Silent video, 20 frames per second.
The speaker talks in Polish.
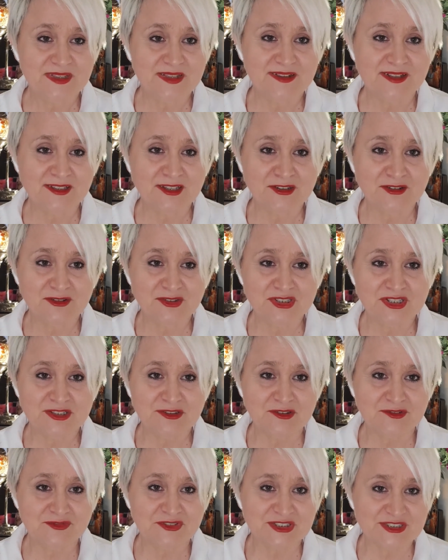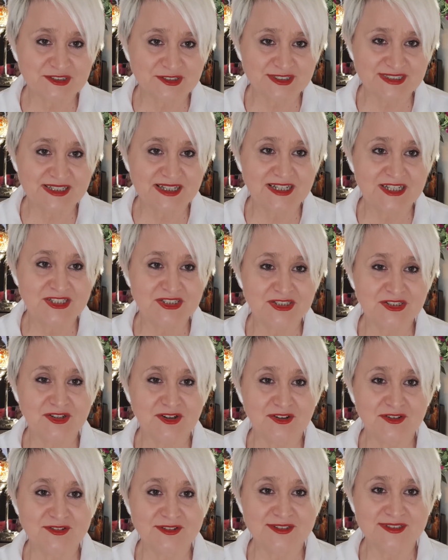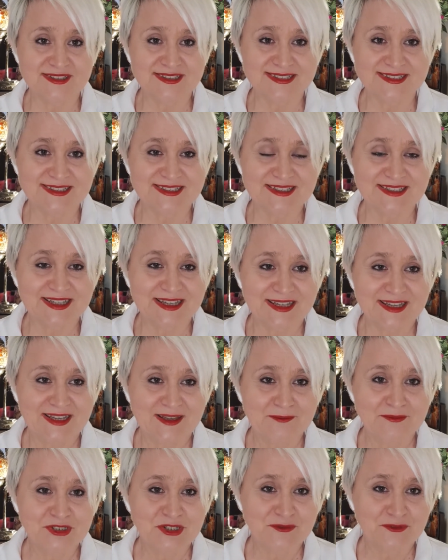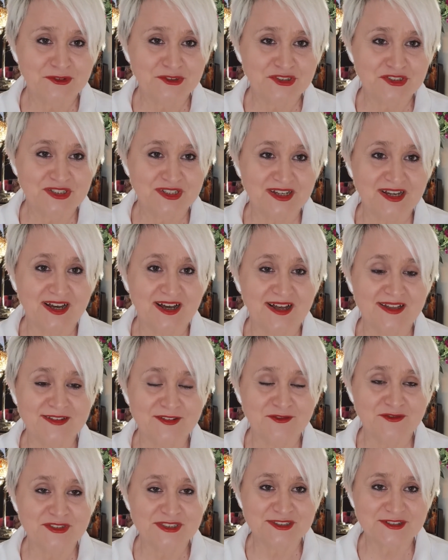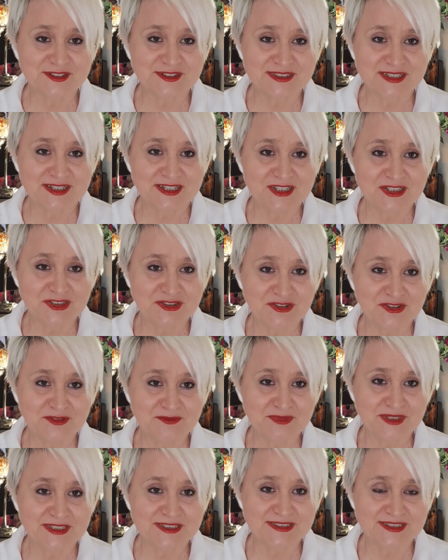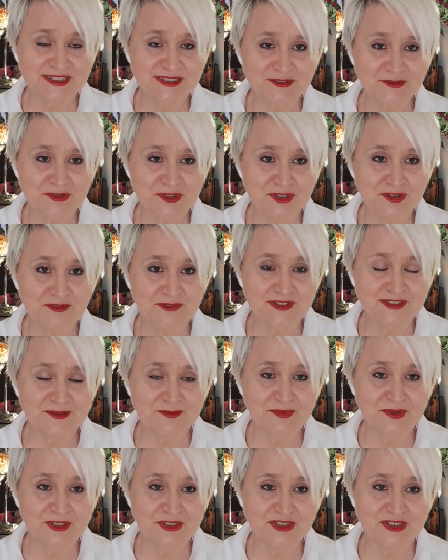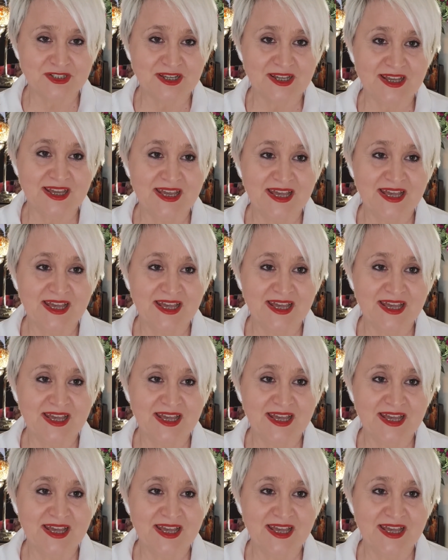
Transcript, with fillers: Dlatego, że to wszystko zależy od y, przewoźnika, to wszystko zależy od miejsca, z którego Was bierze,